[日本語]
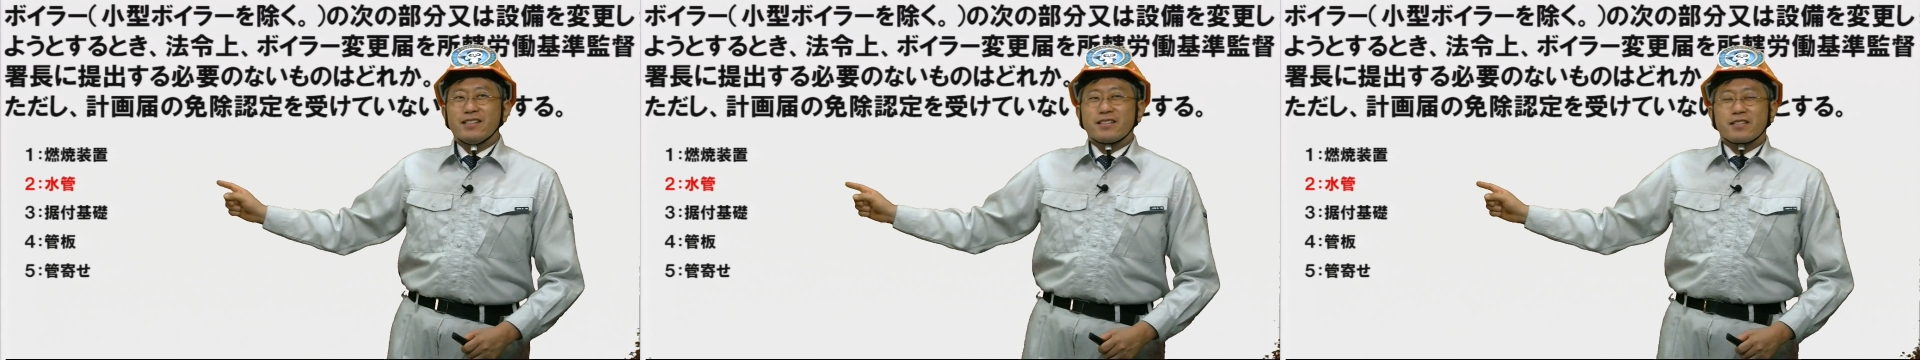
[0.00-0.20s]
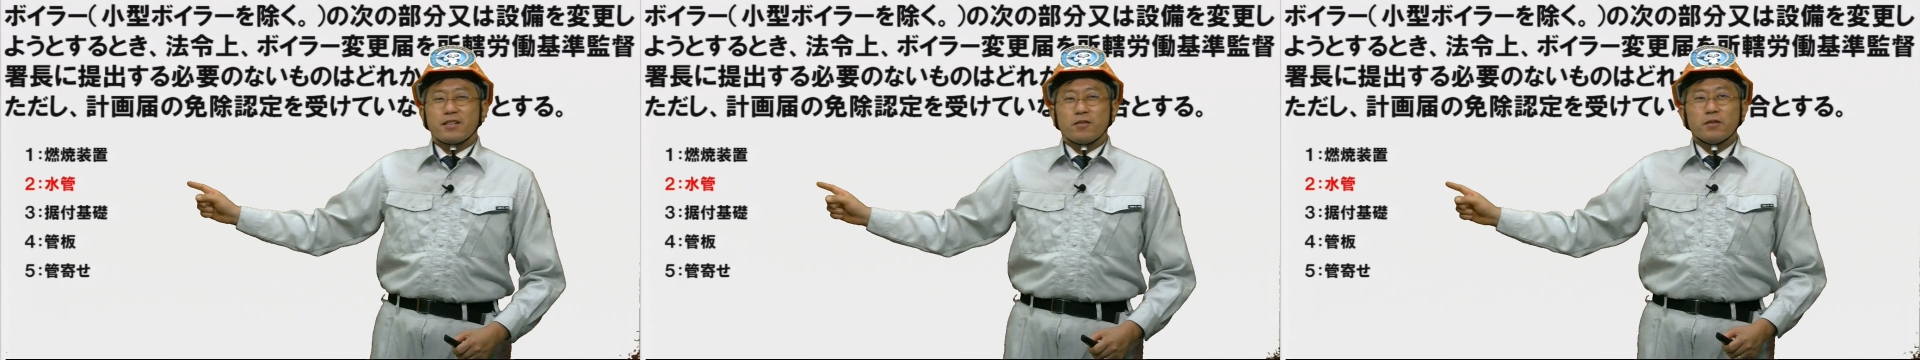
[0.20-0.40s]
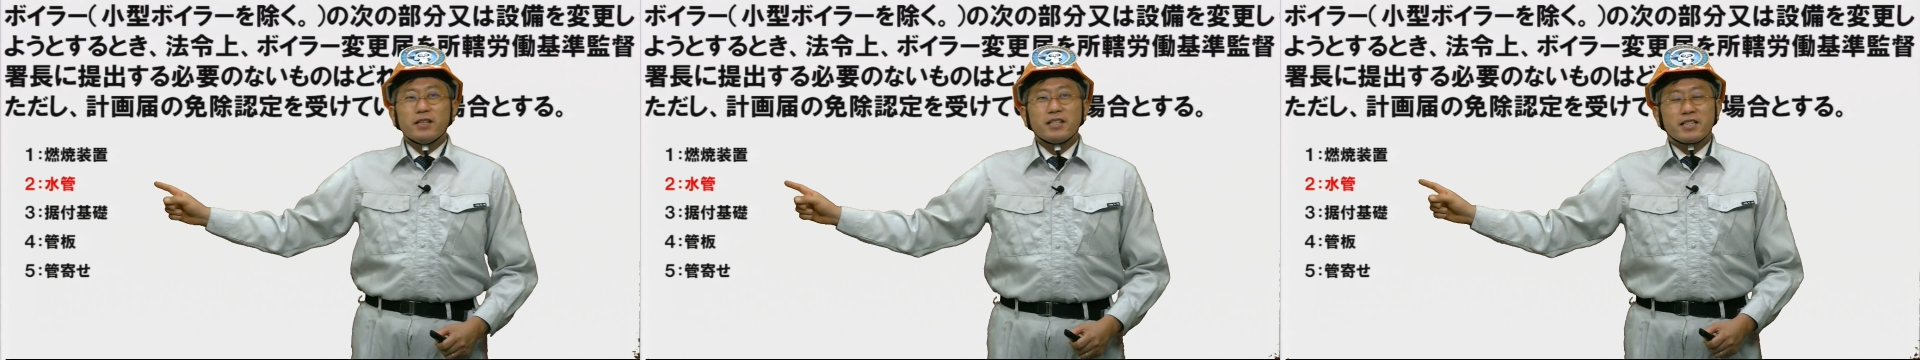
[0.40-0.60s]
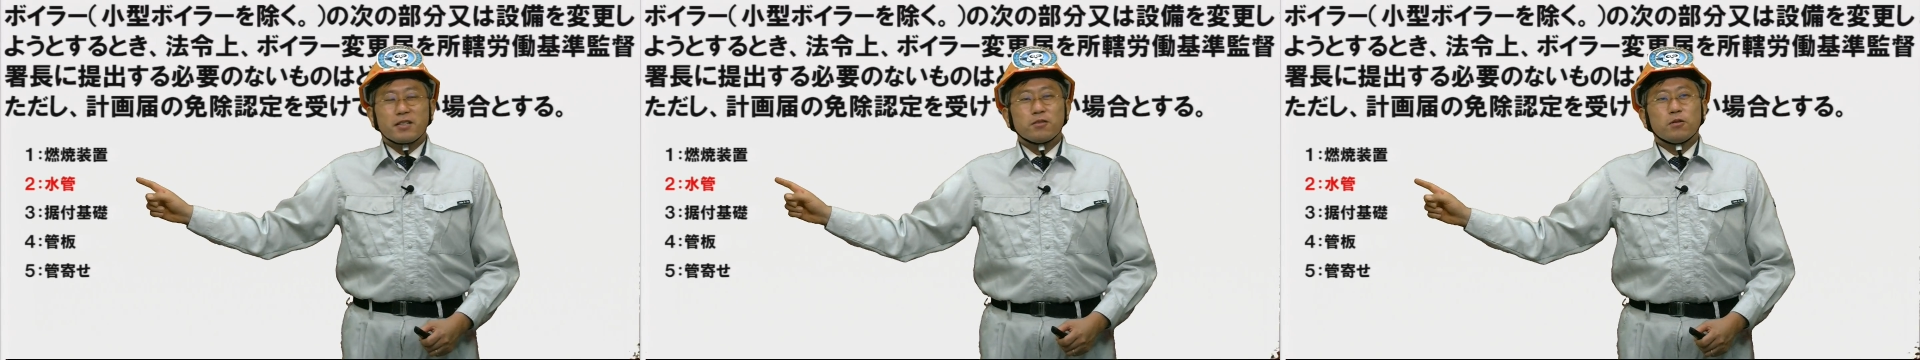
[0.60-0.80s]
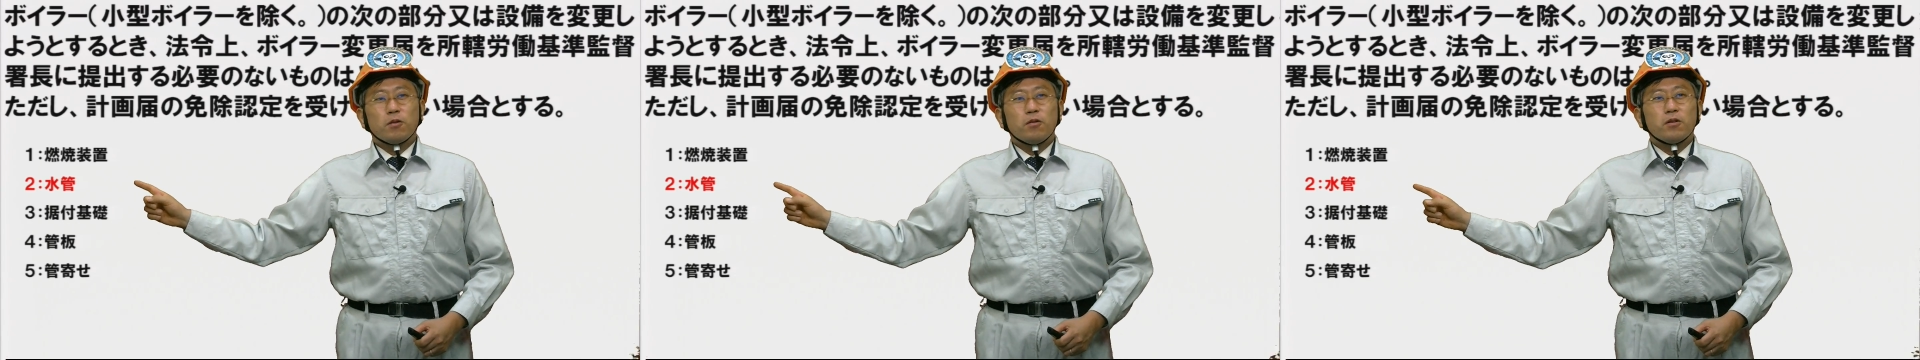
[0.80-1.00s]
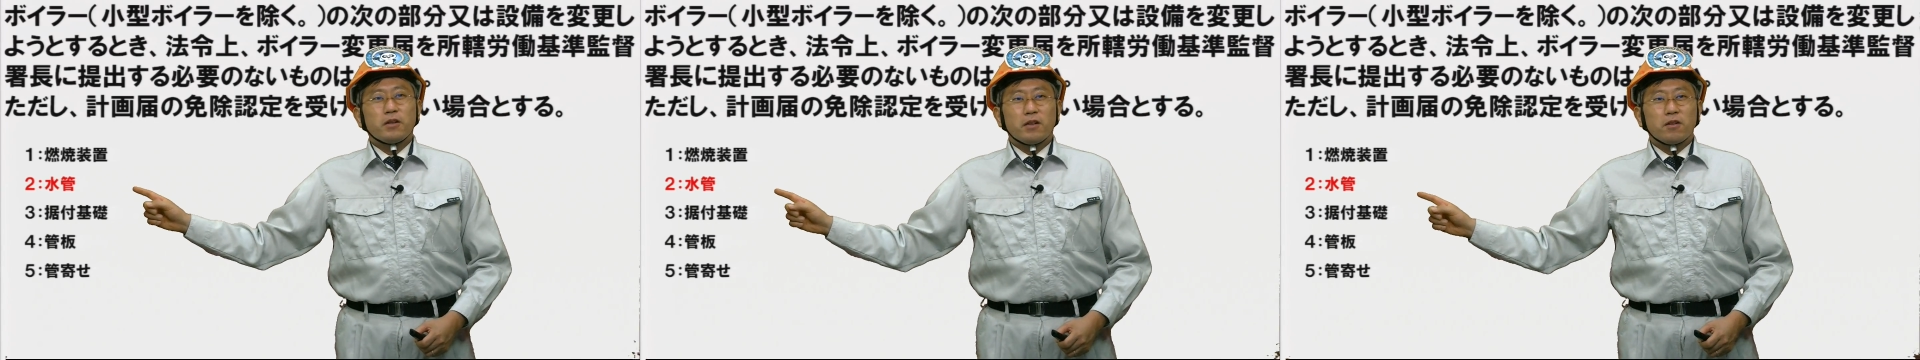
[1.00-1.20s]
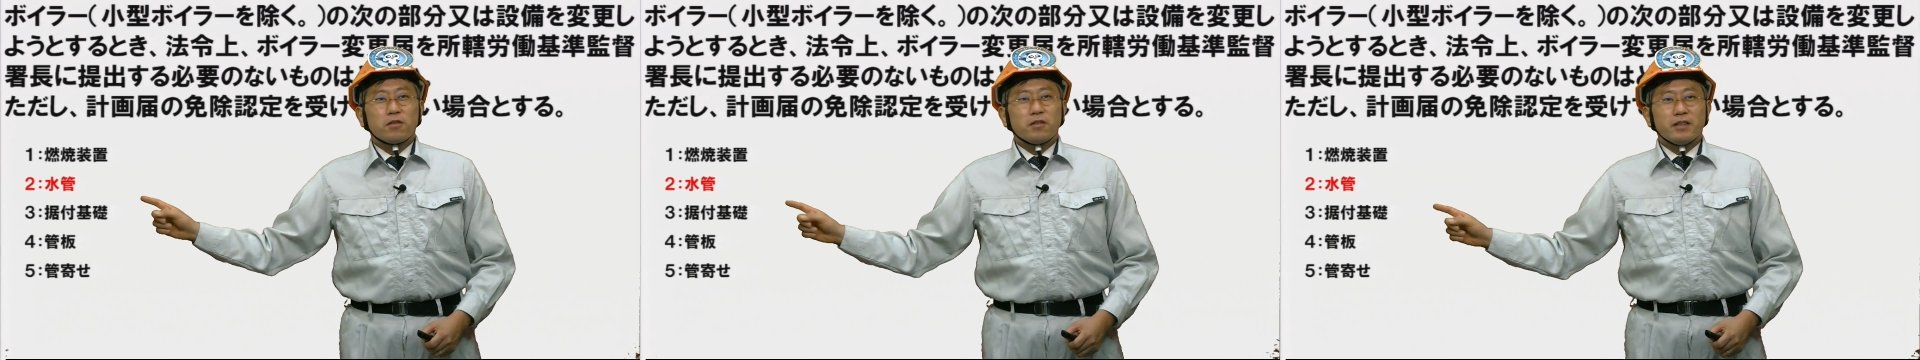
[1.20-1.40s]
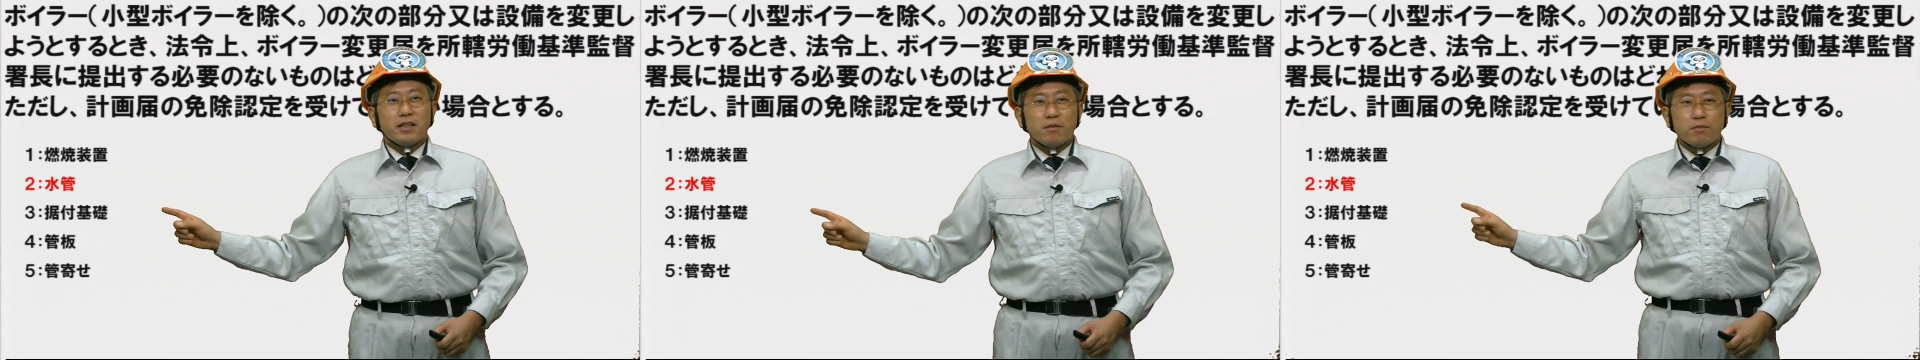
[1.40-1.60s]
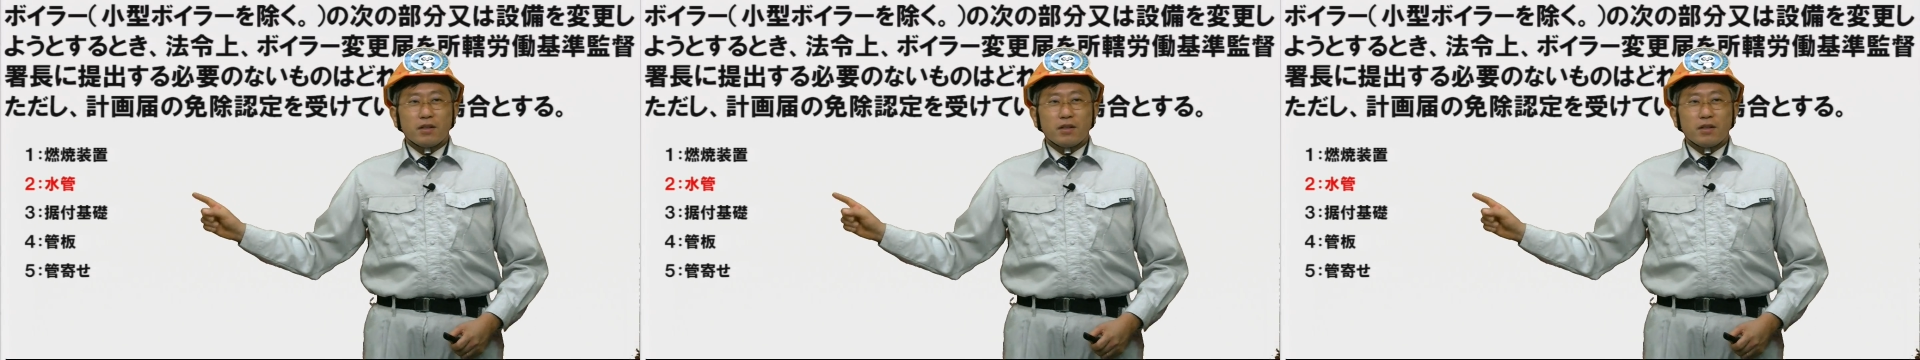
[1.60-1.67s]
ですけどね聞くところによるとね